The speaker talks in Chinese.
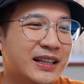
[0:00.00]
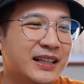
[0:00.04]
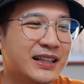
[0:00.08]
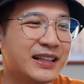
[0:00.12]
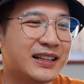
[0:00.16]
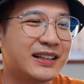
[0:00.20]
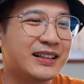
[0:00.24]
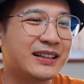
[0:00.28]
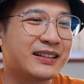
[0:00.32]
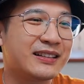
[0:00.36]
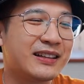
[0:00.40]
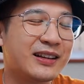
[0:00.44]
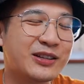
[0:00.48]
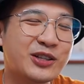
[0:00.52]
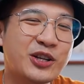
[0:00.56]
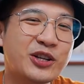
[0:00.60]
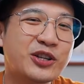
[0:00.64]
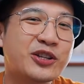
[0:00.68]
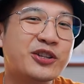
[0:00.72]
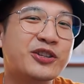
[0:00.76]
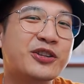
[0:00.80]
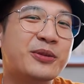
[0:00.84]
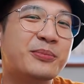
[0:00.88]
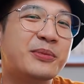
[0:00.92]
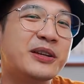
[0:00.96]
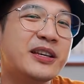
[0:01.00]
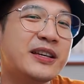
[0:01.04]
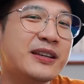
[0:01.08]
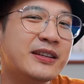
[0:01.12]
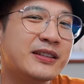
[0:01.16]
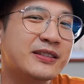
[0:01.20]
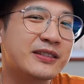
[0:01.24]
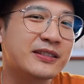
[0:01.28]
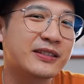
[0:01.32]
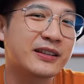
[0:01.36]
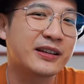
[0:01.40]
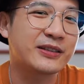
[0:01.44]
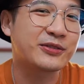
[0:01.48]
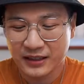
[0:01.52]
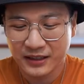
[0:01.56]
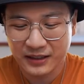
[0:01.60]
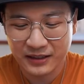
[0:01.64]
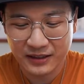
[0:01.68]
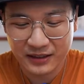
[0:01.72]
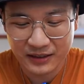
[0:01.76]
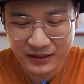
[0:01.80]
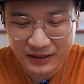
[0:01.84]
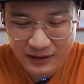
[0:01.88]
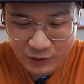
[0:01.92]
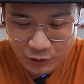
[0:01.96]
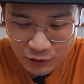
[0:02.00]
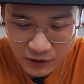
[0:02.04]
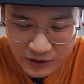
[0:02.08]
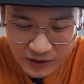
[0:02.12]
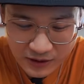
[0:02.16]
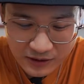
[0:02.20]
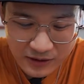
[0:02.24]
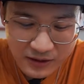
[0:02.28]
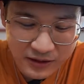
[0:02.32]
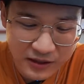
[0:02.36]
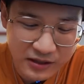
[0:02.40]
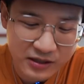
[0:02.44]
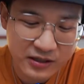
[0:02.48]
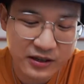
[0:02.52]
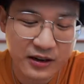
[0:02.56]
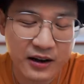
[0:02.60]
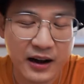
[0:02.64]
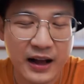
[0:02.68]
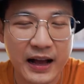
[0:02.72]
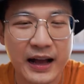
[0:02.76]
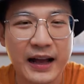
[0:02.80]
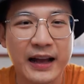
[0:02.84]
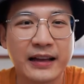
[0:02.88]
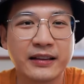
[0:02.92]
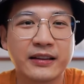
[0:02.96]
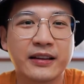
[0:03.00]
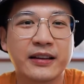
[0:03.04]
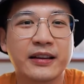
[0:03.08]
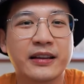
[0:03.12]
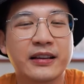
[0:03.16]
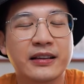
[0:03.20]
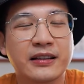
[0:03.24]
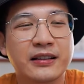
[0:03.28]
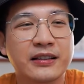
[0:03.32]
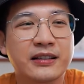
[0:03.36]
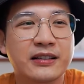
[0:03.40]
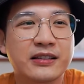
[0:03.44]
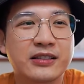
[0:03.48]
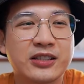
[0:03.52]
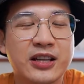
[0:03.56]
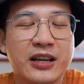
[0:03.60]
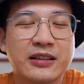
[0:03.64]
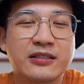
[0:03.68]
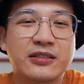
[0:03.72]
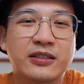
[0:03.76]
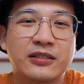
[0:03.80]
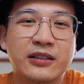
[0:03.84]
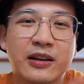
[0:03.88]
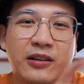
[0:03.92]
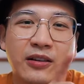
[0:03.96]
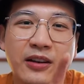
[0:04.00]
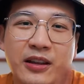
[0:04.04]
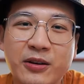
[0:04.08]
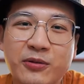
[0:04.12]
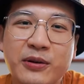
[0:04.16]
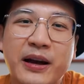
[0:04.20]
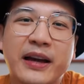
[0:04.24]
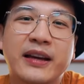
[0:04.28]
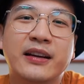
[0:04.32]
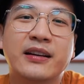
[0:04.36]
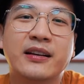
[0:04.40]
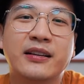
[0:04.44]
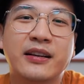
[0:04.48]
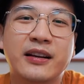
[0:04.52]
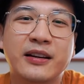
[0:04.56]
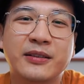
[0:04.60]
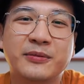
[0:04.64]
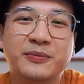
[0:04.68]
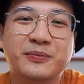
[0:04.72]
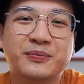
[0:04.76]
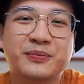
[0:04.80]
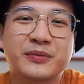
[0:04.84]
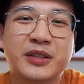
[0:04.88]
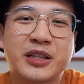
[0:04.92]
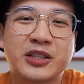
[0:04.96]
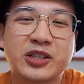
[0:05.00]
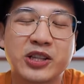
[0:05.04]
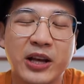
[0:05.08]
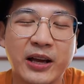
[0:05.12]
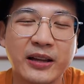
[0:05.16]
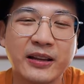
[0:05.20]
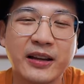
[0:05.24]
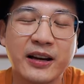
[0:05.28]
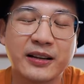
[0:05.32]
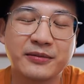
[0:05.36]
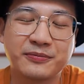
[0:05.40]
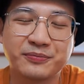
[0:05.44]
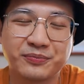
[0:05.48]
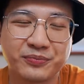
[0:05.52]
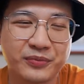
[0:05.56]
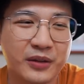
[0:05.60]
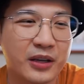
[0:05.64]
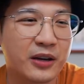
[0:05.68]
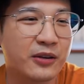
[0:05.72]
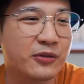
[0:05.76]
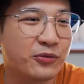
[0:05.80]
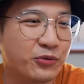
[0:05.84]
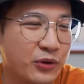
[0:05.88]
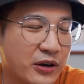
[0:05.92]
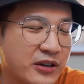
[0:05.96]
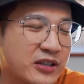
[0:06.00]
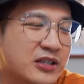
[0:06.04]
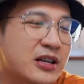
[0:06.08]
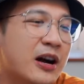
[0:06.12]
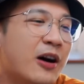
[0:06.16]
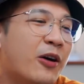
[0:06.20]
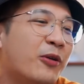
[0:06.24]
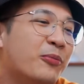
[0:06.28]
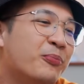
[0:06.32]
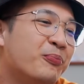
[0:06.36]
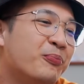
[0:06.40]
呃，那这是什么意思呢？呃，那说起这个事儿啊，还得牵扯到另外一个人，谁呢？袁绍